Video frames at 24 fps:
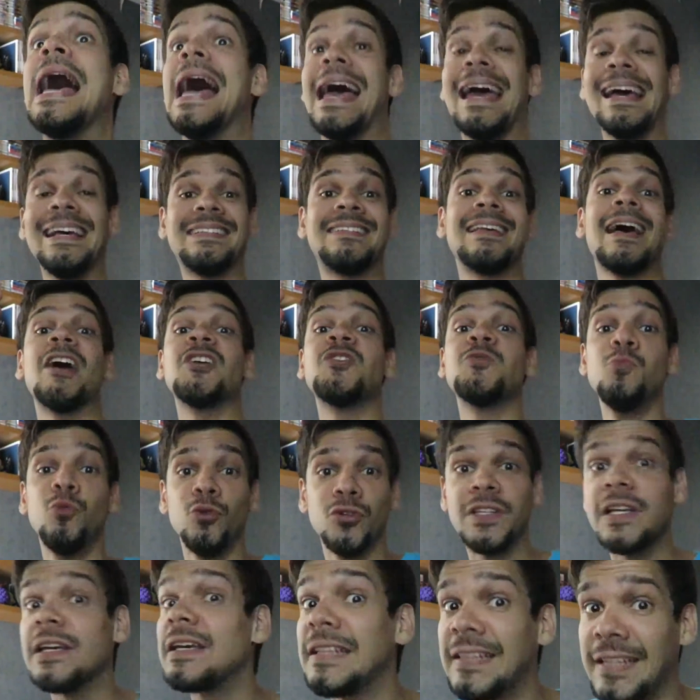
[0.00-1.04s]
essas
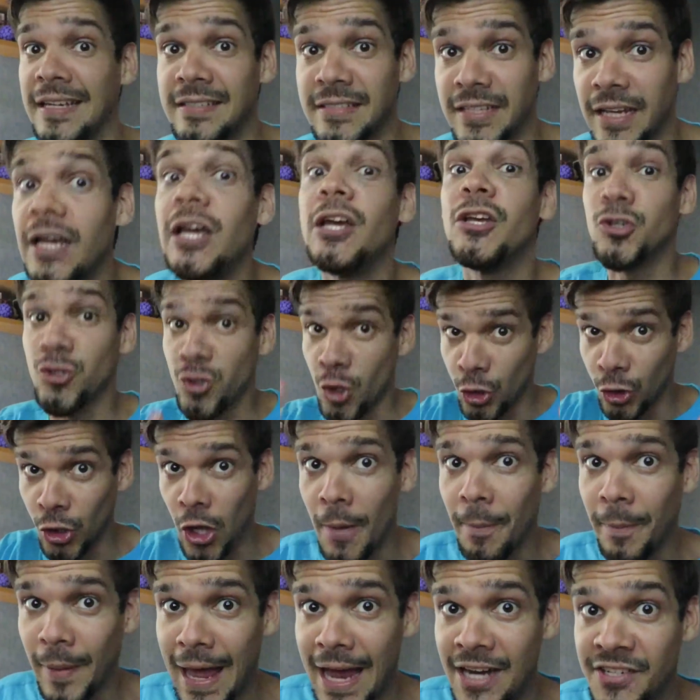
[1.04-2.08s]
músicas que tem essa
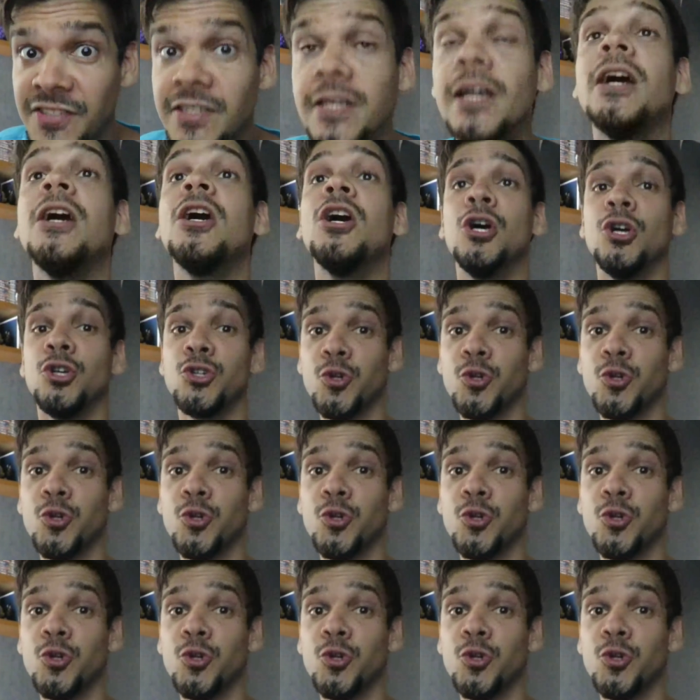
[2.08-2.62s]
sonoplastia,